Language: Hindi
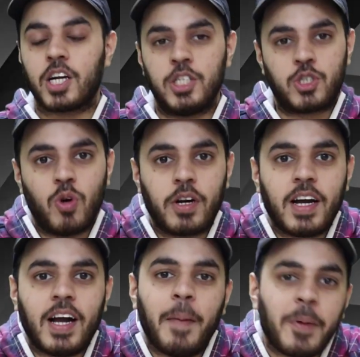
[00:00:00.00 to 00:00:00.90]
कंट्रोलर
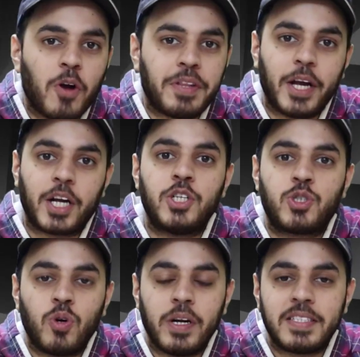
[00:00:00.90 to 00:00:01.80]
का काम क्या होता है
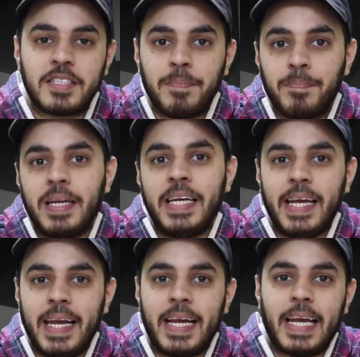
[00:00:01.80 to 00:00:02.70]
कंट्रोलर सिंपली
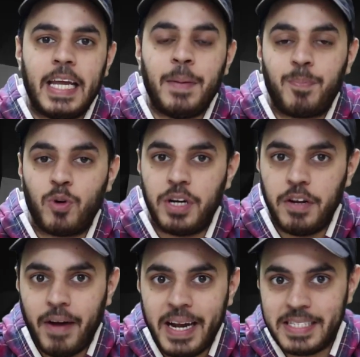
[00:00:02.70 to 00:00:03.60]
एक इनपुट
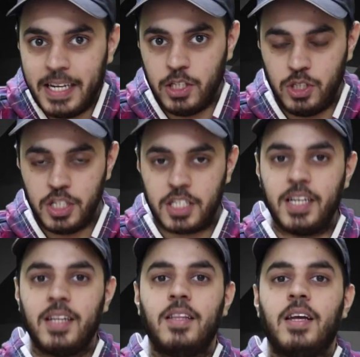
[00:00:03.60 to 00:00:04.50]
डिवाइस है
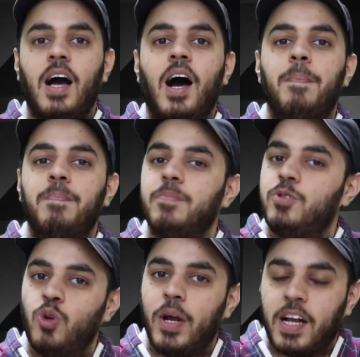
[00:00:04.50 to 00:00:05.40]
जिसके अंदर आप
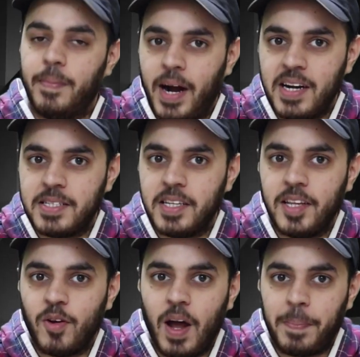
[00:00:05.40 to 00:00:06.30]
जो है कमांड्स
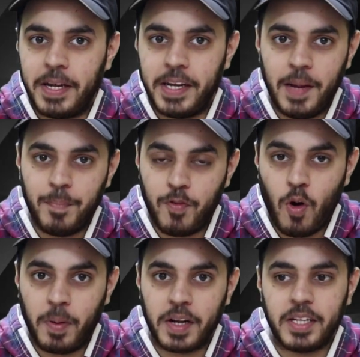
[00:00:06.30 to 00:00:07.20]
देते हैं और आपकी गेम
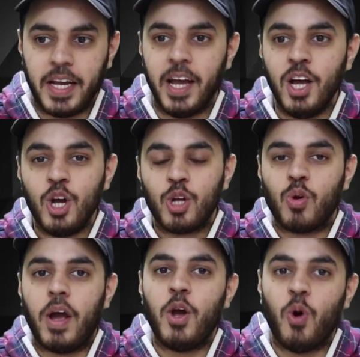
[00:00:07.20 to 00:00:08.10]
परफॉर्म करती है
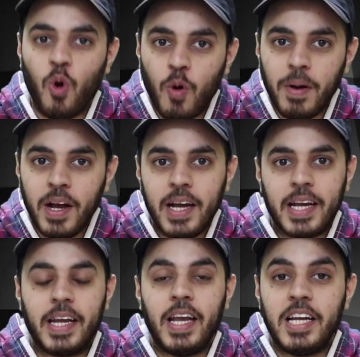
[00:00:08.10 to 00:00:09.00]
तो आई होप
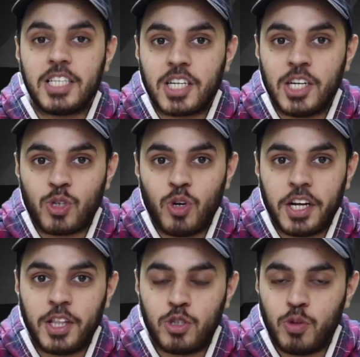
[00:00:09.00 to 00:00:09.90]
कि इस कंट्रोलर
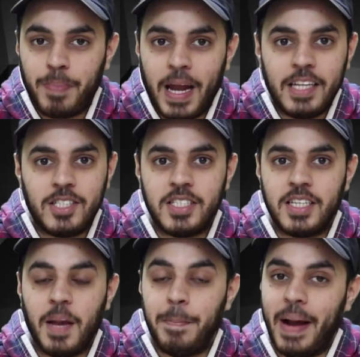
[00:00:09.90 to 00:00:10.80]
के अंदर जो पहली चीज़
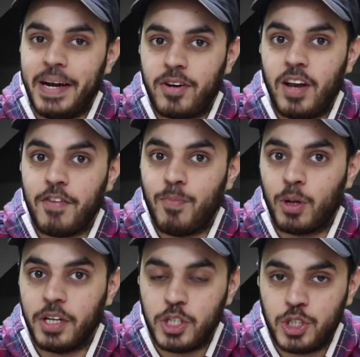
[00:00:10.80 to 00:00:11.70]
ये है बैटरी लाइफ
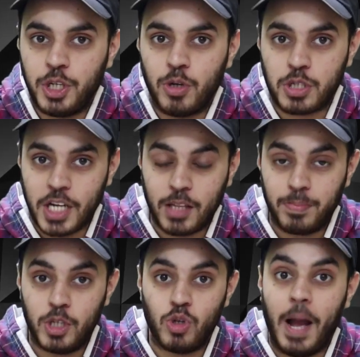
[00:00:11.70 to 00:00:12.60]
बहुत अच्छी और साथ
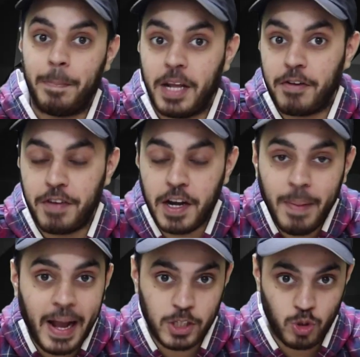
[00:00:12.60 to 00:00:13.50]
में जो हैप्टिक
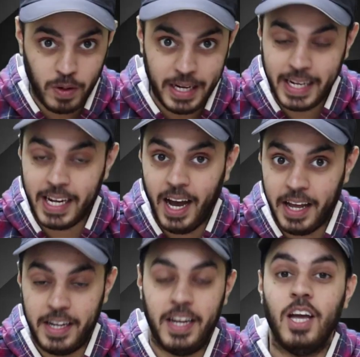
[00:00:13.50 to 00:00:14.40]
फीडबैक जो लेके आ
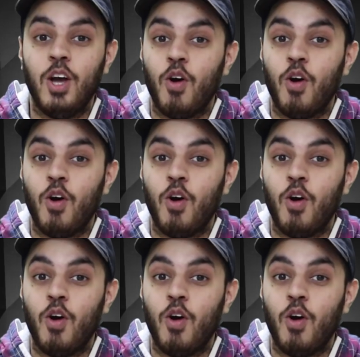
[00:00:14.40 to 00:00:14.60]
रहे हैं